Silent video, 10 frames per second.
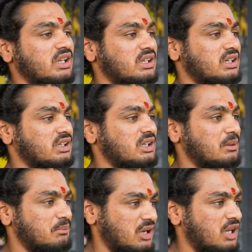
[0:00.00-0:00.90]
ఏంటంటే
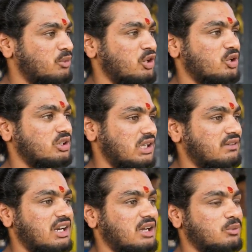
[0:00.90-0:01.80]
మనం యొక్క
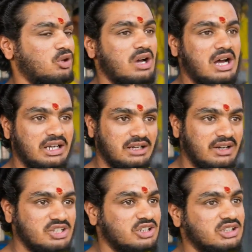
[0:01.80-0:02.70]
దేవాలయంలో
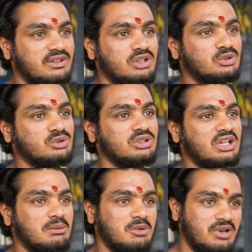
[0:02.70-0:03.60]
అయ్యవారి శక్తి వేరు
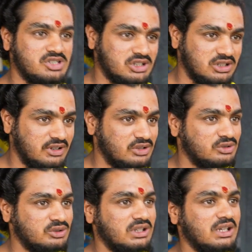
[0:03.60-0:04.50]
ఉంటుంది అమ్మవారి శక్తి వేరు
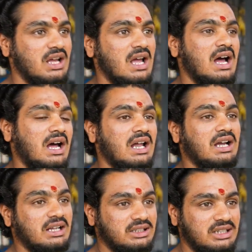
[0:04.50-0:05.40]
ఉంటుంది అలా
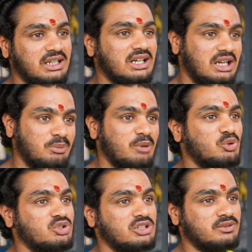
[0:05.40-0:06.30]
ఇద్దరిని కలిపి
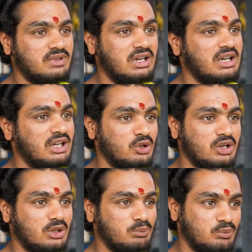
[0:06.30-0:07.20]
పూజడం వల్ల ఈ
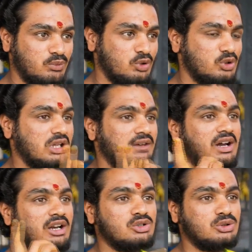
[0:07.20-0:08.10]
యొక్క మూడు
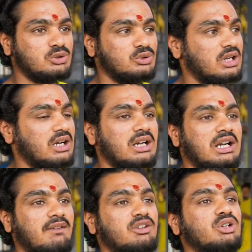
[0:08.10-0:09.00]
దేవాలయం చుట్టూ కూడా
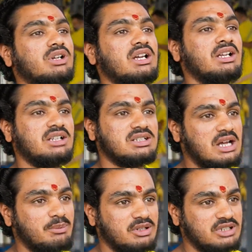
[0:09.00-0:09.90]
నవదుర్గా యంత్ర
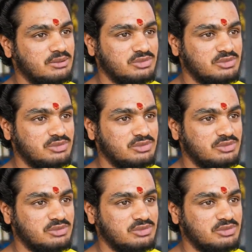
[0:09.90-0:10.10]
స్థాపన చేయడం